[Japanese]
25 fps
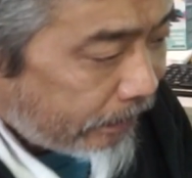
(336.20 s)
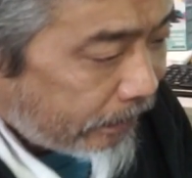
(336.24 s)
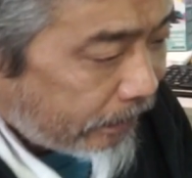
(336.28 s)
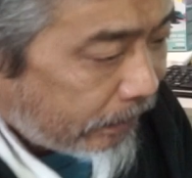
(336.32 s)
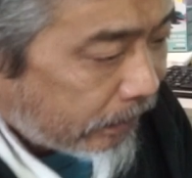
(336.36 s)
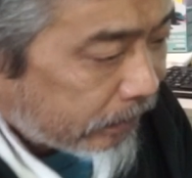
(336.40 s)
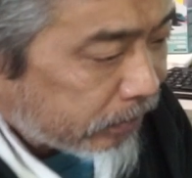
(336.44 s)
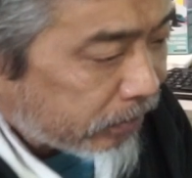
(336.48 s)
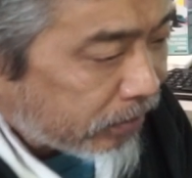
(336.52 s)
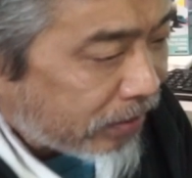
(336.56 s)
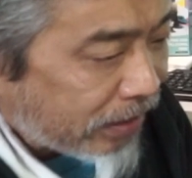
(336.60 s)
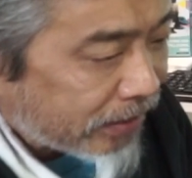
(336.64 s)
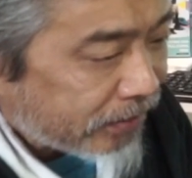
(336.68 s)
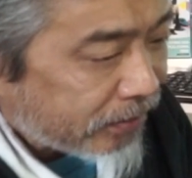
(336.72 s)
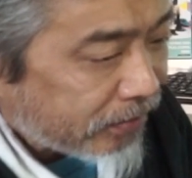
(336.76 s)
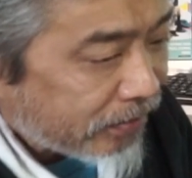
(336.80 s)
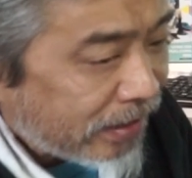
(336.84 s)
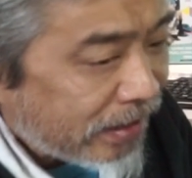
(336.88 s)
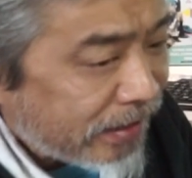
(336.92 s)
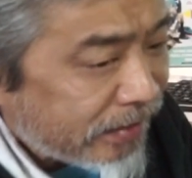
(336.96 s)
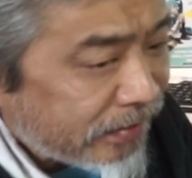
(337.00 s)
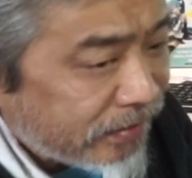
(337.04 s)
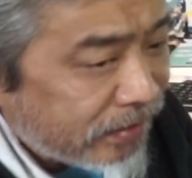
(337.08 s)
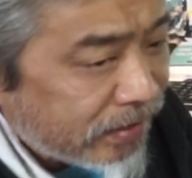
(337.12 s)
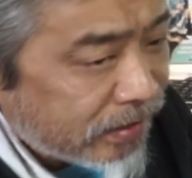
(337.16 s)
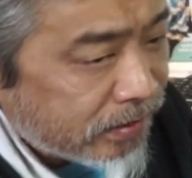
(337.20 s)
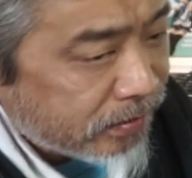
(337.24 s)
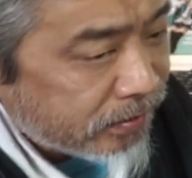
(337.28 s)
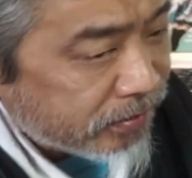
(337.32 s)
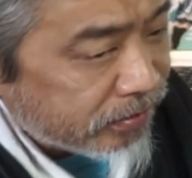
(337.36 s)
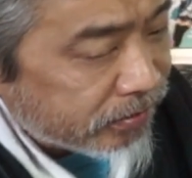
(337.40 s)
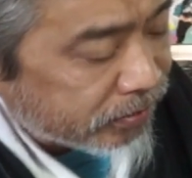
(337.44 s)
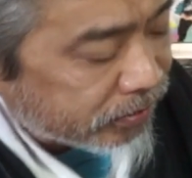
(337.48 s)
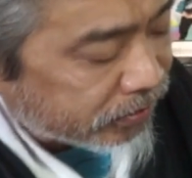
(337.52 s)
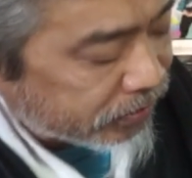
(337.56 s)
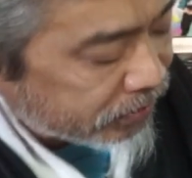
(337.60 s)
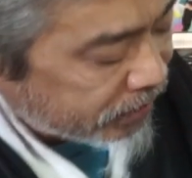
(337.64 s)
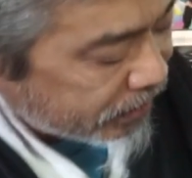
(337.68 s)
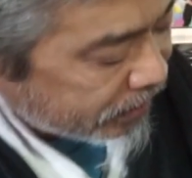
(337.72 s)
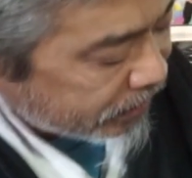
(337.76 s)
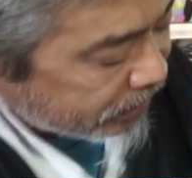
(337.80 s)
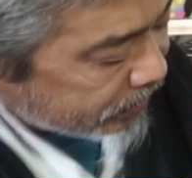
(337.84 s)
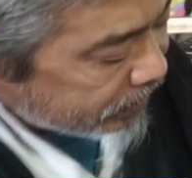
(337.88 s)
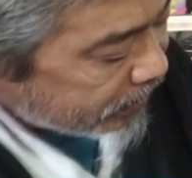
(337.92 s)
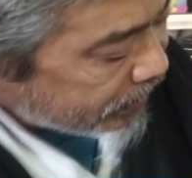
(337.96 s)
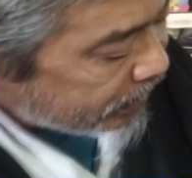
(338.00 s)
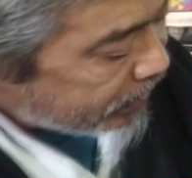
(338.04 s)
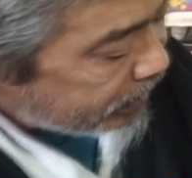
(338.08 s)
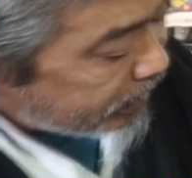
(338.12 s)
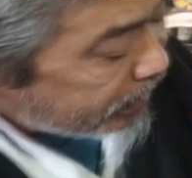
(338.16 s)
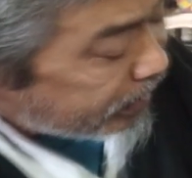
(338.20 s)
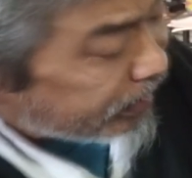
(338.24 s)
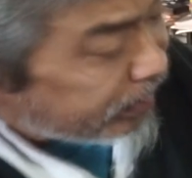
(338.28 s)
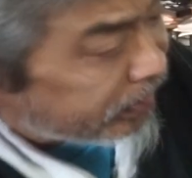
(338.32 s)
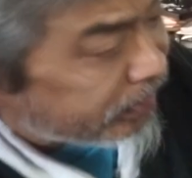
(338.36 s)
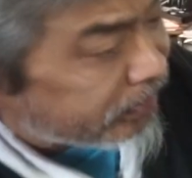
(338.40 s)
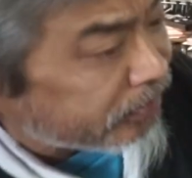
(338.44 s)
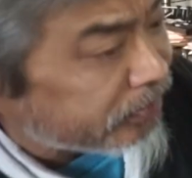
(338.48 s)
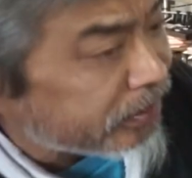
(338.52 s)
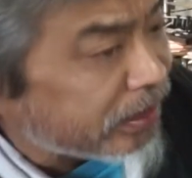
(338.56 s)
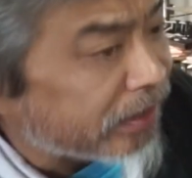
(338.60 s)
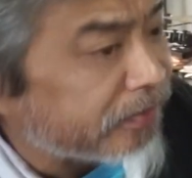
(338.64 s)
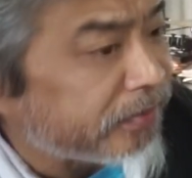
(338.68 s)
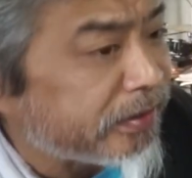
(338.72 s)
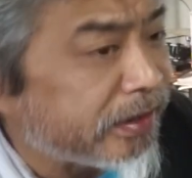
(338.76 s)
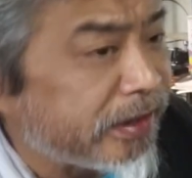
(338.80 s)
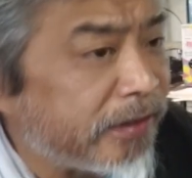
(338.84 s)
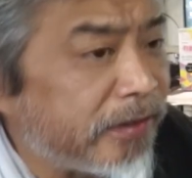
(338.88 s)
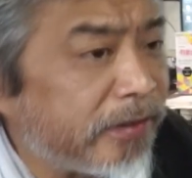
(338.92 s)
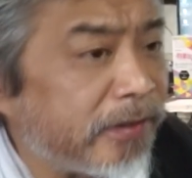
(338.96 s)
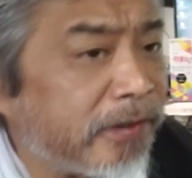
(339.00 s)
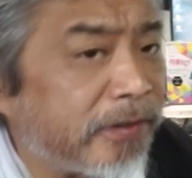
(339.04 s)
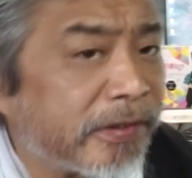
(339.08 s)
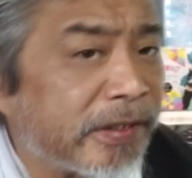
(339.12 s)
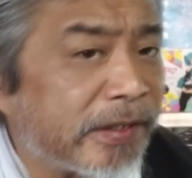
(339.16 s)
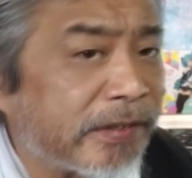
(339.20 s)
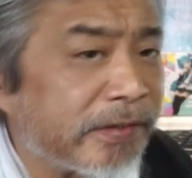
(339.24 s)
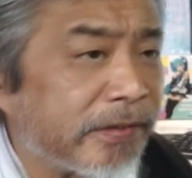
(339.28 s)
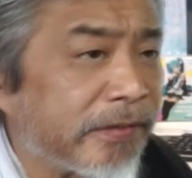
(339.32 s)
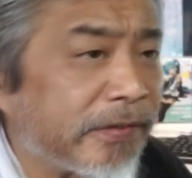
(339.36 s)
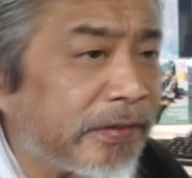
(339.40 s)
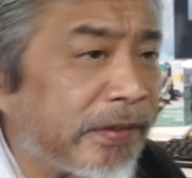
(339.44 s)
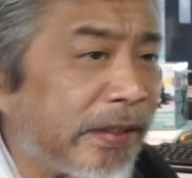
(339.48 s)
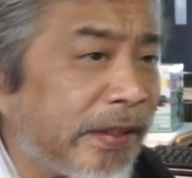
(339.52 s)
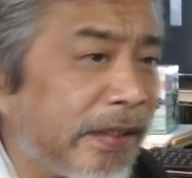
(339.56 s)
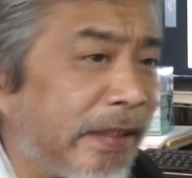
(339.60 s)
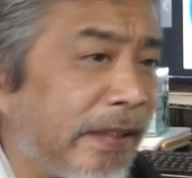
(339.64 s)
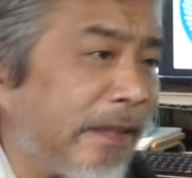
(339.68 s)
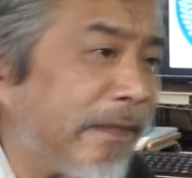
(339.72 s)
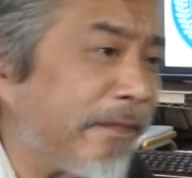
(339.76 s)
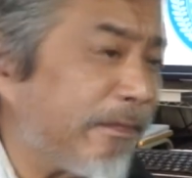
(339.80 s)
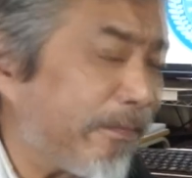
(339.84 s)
あとガトランティスの組成体の作成方法ですよね。